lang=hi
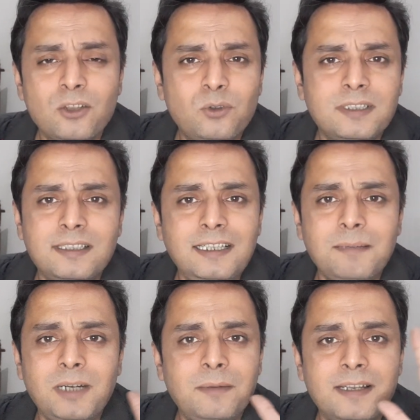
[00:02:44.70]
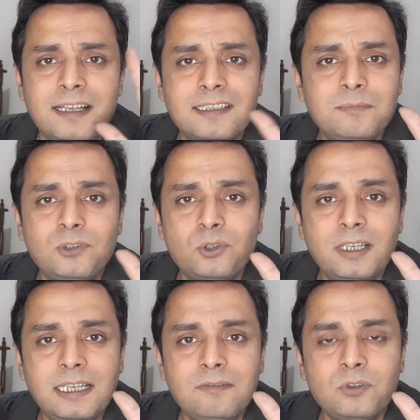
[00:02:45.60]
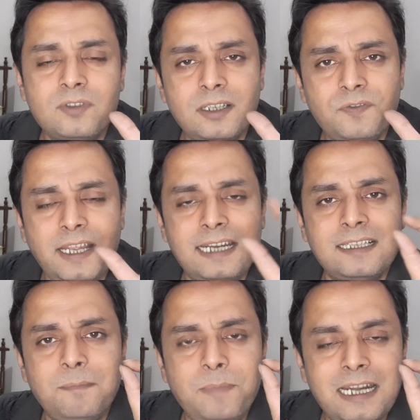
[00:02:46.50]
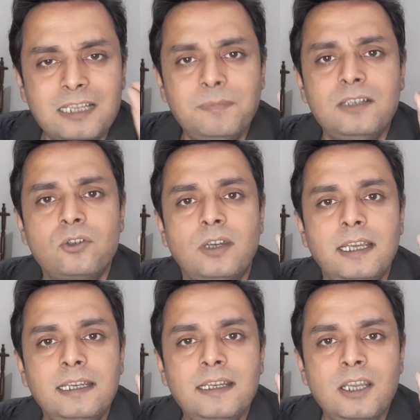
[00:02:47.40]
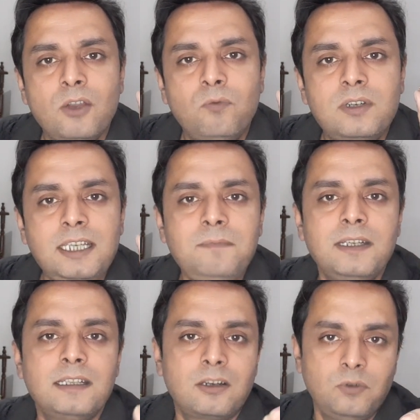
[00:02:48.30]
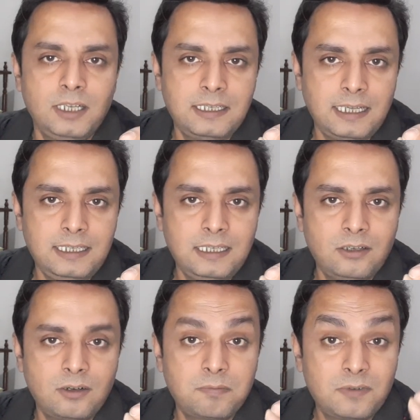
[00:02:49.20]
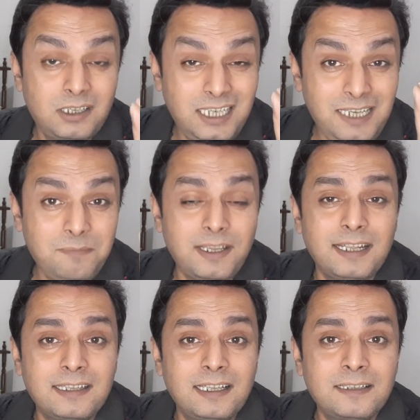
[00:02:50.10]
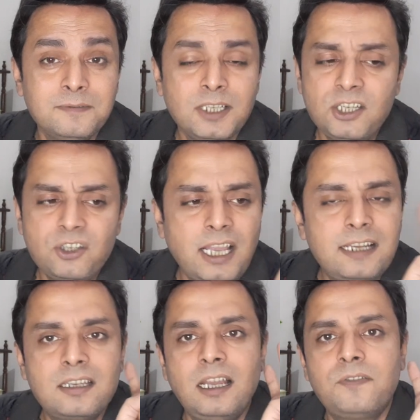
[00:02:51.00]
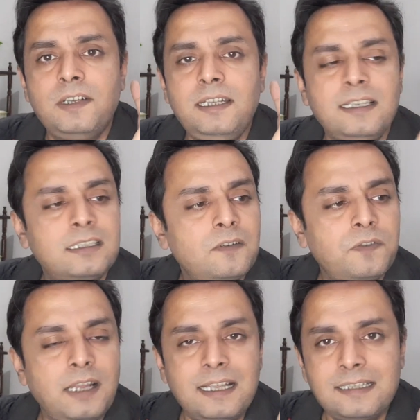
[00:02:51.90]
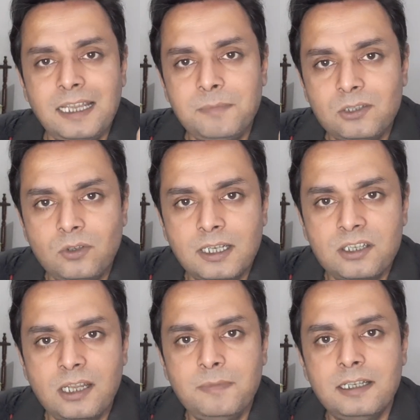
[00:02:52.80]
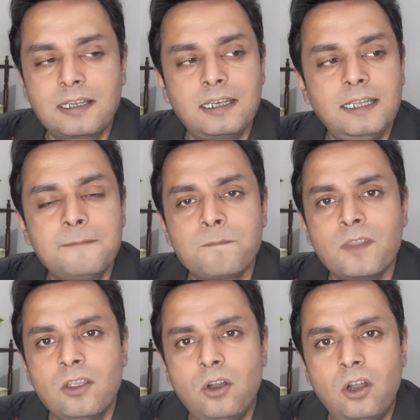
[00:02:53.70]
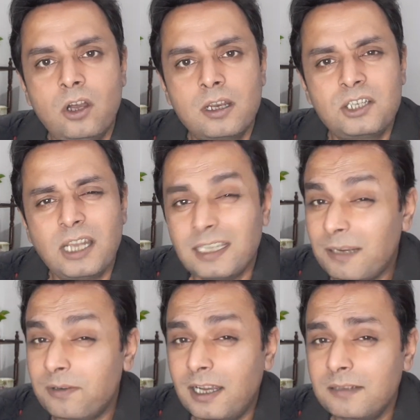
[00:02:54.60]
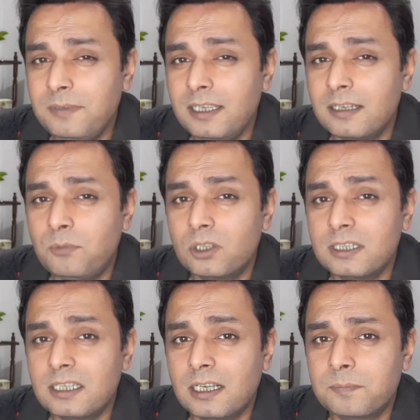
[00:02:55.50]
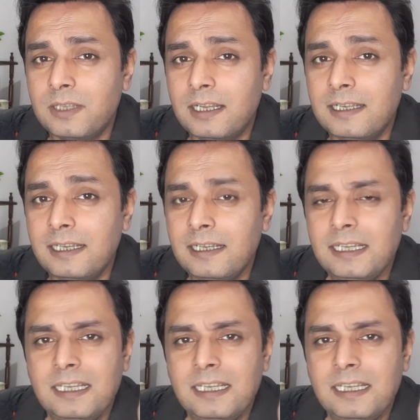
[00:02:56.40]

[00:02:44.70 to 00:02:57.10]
तो इसलिए बाबर आजम को जो है वो सिर्फ एज अ बैट्समैन जो है वो टीम के अंदर होना चाहिए और टीम के अंदर शाहिन शाह आफरीदी सरफराज अहमद को अगर शामिल कर लें और शादाब खान भी एक बहुत अच्छा कप्तान है